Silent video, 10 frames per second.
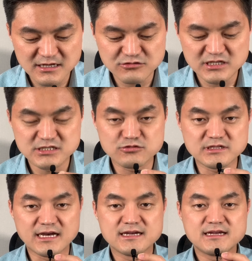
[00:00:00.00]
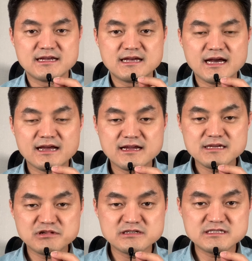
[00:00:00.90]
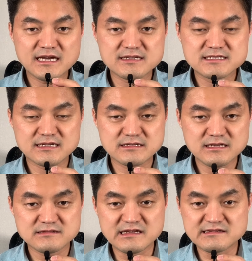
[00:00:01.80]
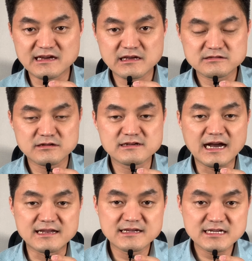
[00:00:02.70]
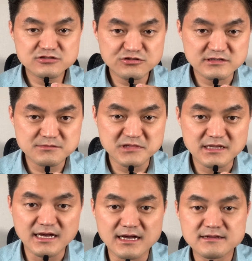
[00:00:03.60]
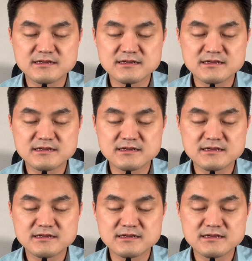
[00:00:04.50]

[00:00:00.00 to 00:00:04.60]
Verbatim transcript: 되시도다. 하나님을 의지하는 자들이 세상에서는 가난할 수 있습니다.